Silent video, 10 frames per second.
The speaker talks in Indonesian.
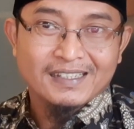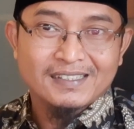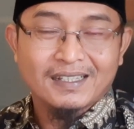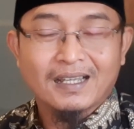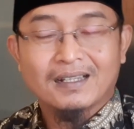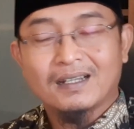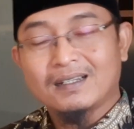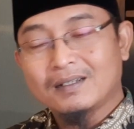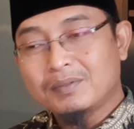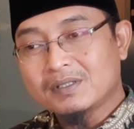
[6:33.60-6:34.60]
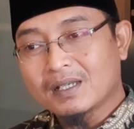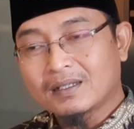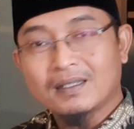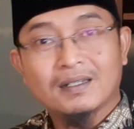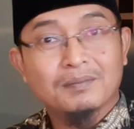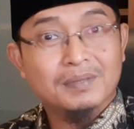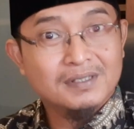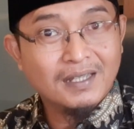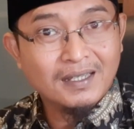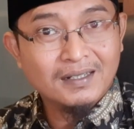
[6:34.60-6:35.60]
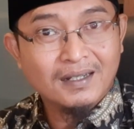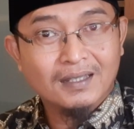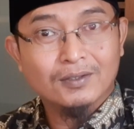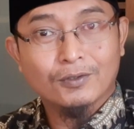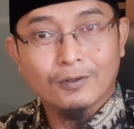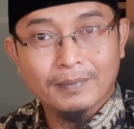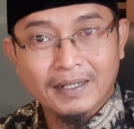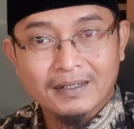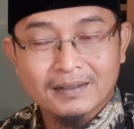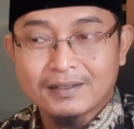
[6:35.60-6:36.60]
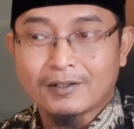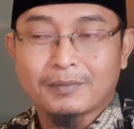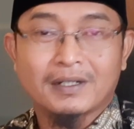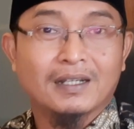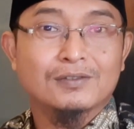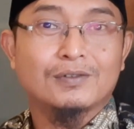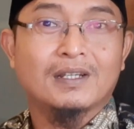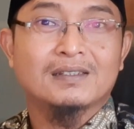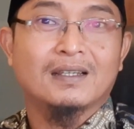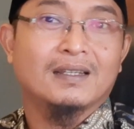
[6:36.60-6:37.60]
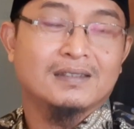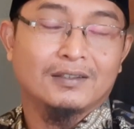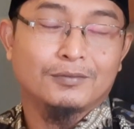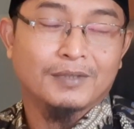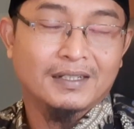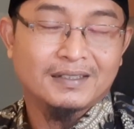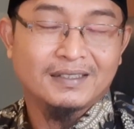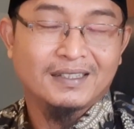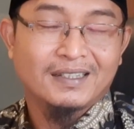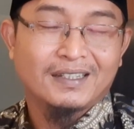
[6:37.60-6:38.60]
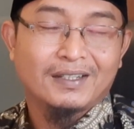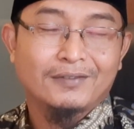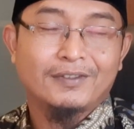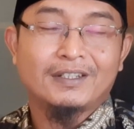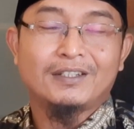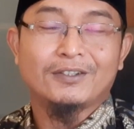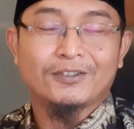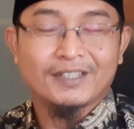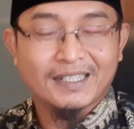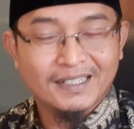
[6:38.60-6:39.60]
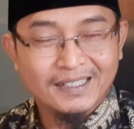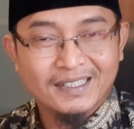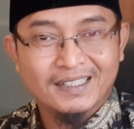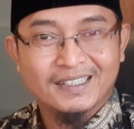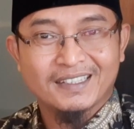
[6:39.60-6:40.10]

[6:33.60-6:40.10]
silahkan Anda bisa kirim pesan atau komen di nomor yang sudah saya cantumkan di video ini.